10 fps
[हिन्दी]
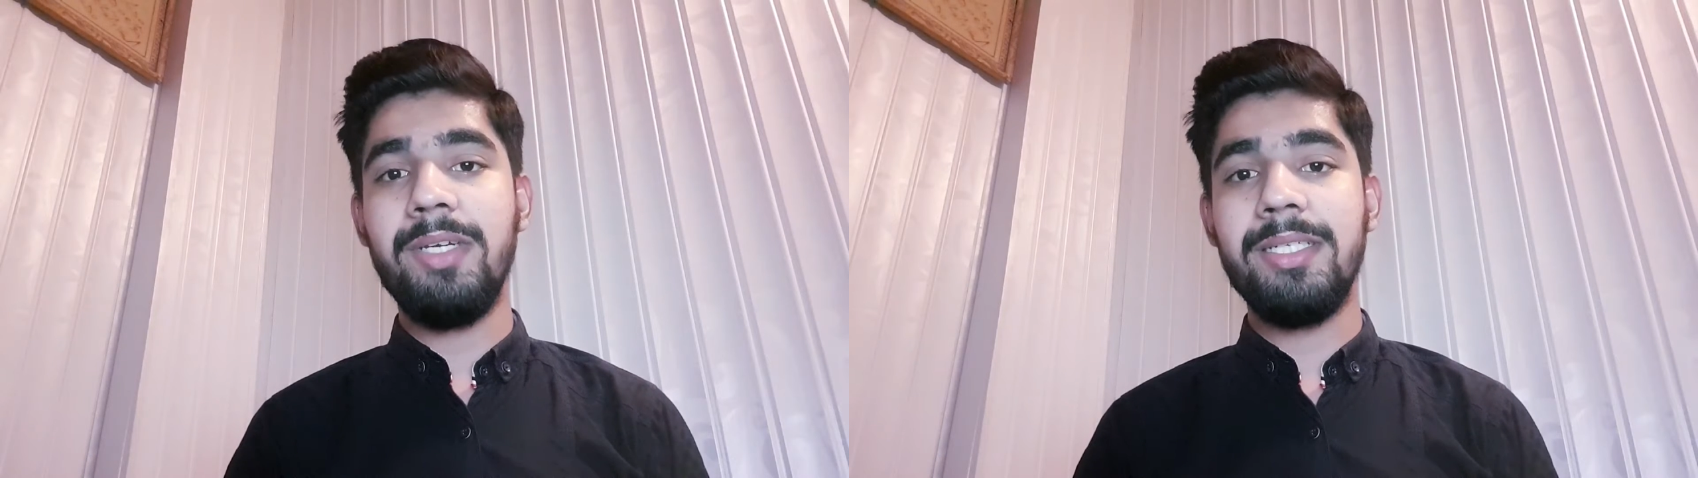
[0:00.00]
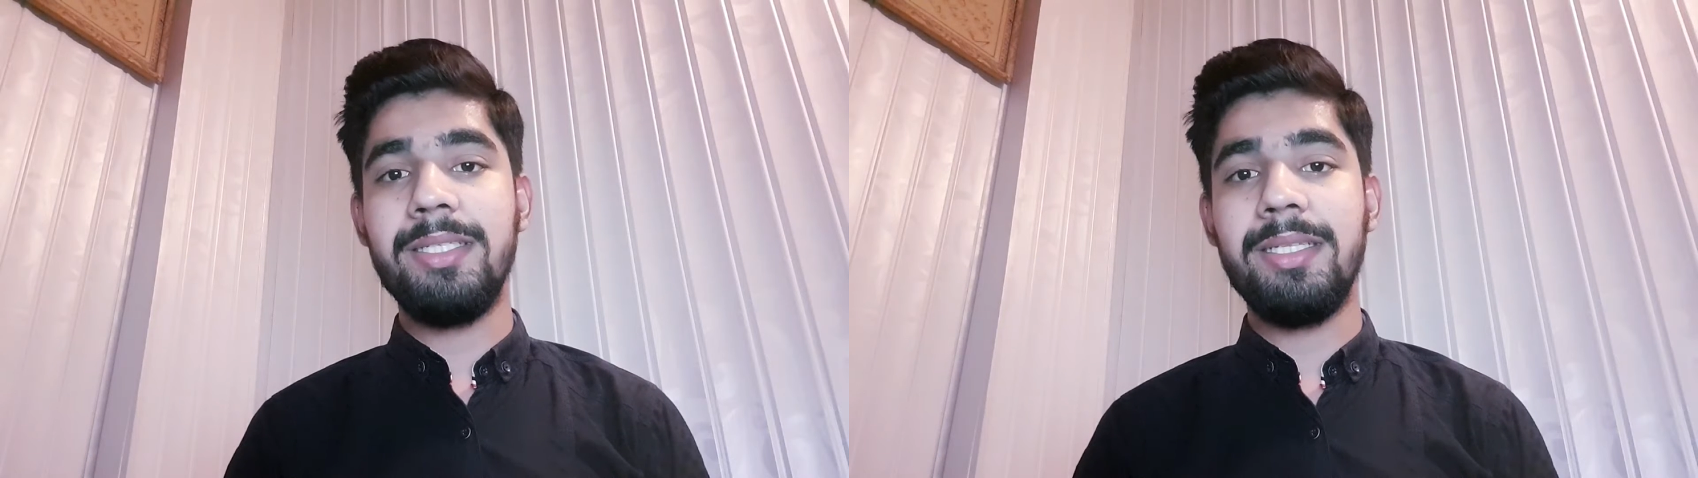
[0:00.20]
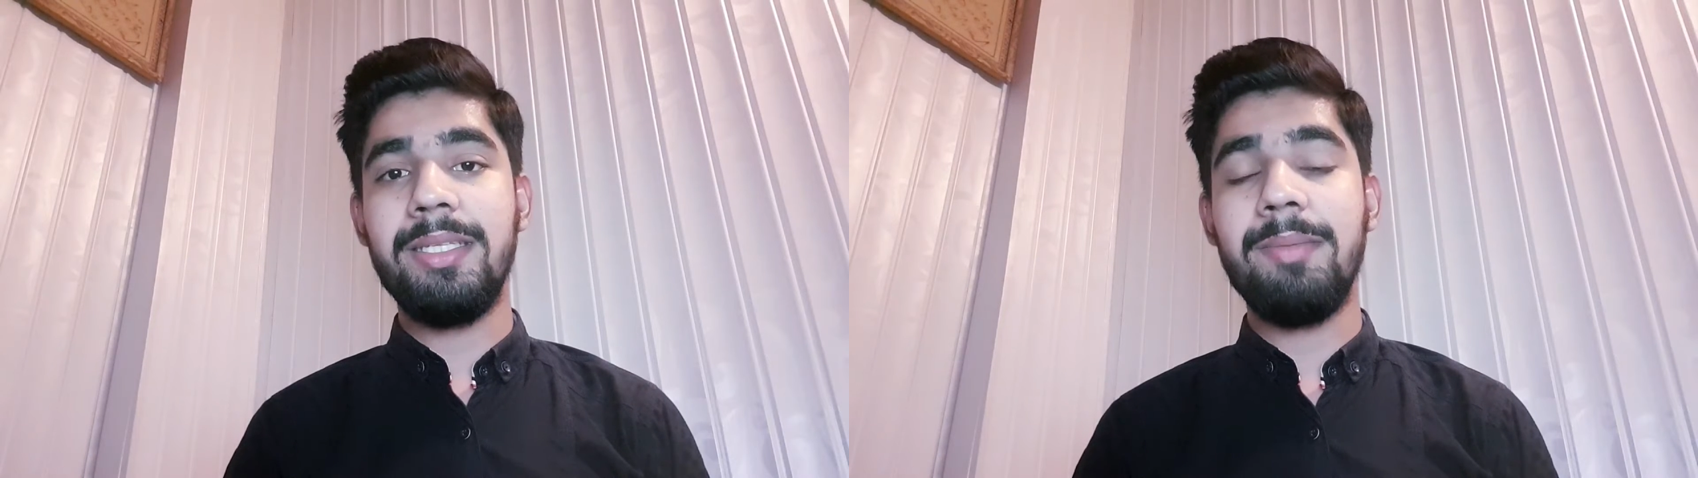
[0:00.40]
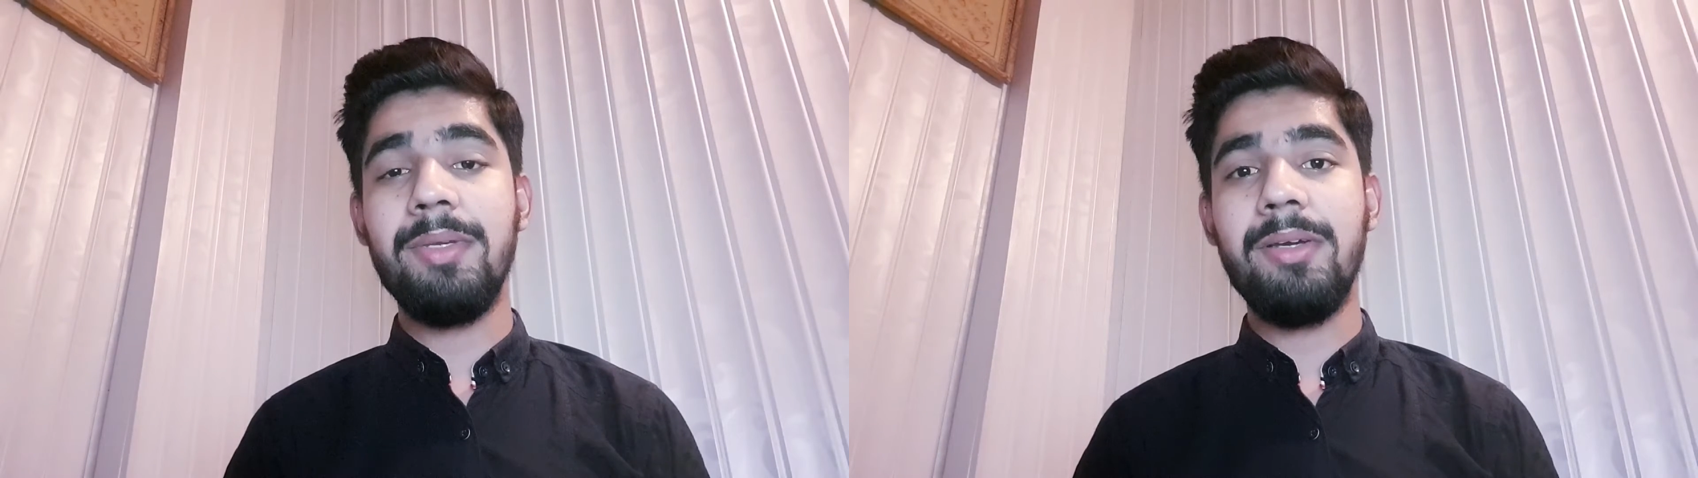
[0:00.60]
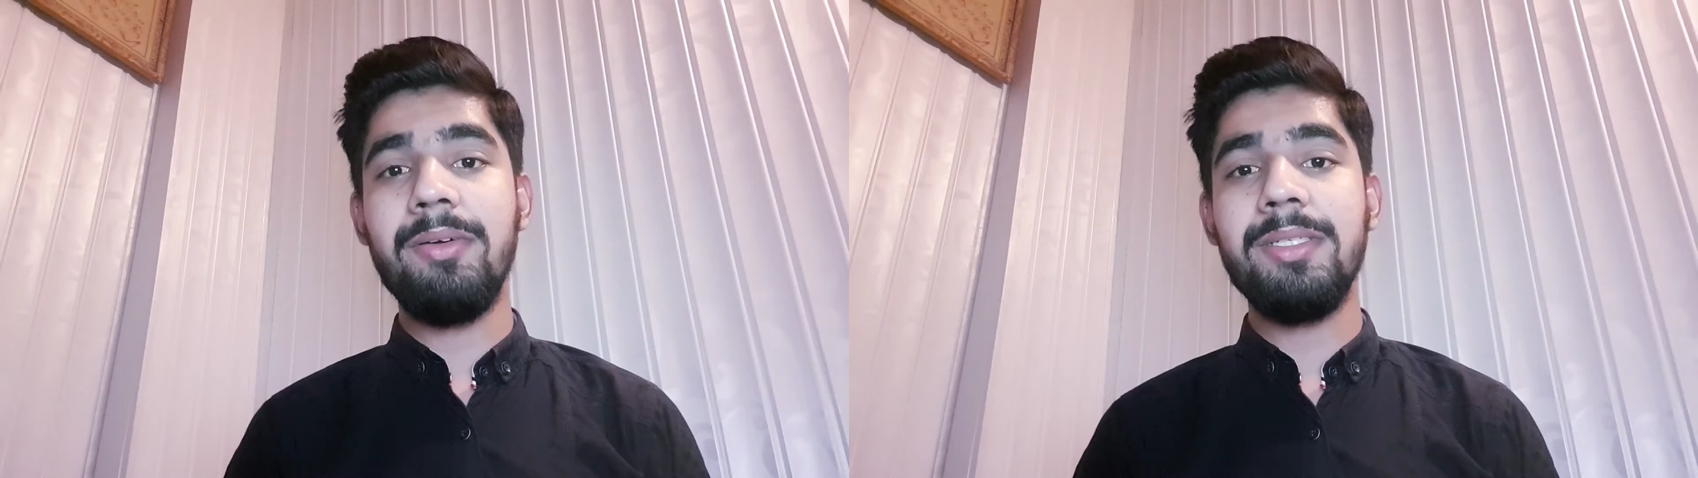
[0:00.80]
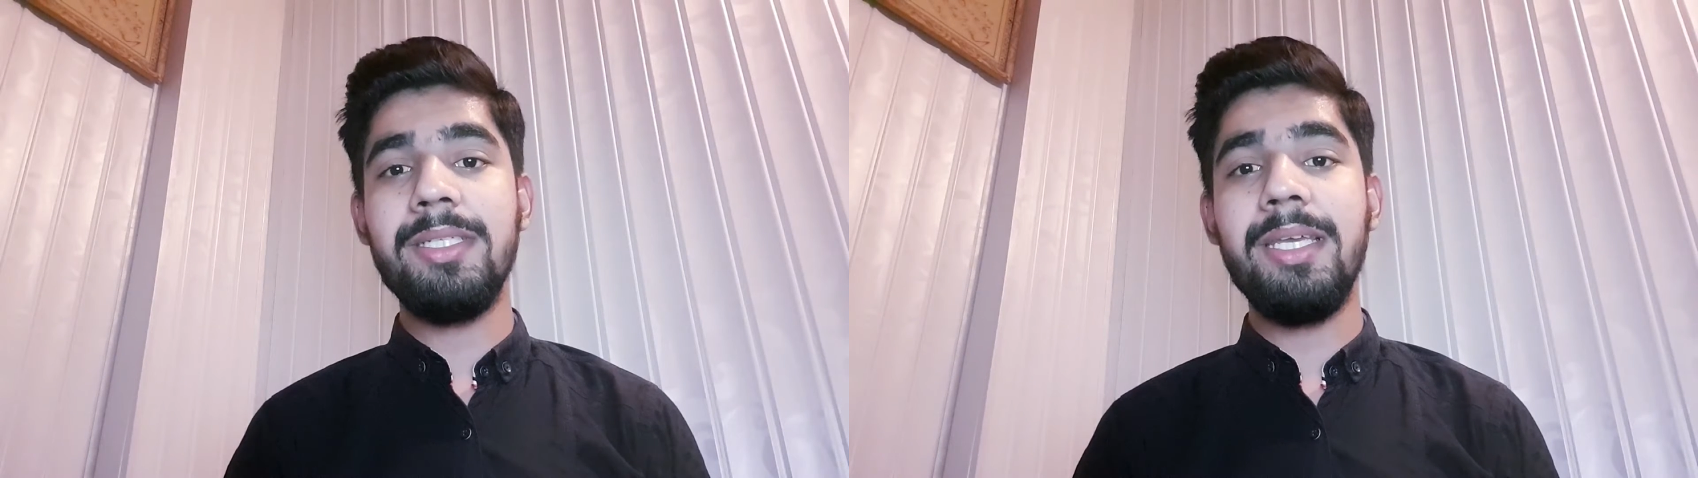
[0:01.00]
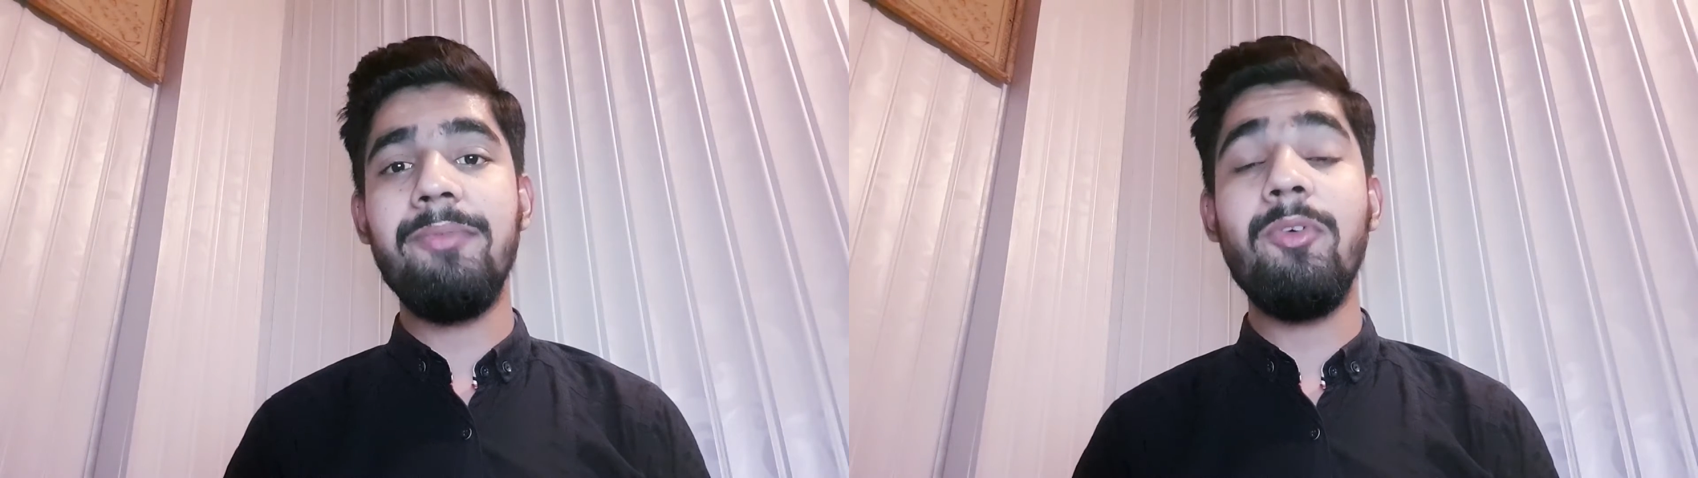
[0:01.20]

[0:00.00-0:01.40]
कर सकते हैं बिकॉज़ ये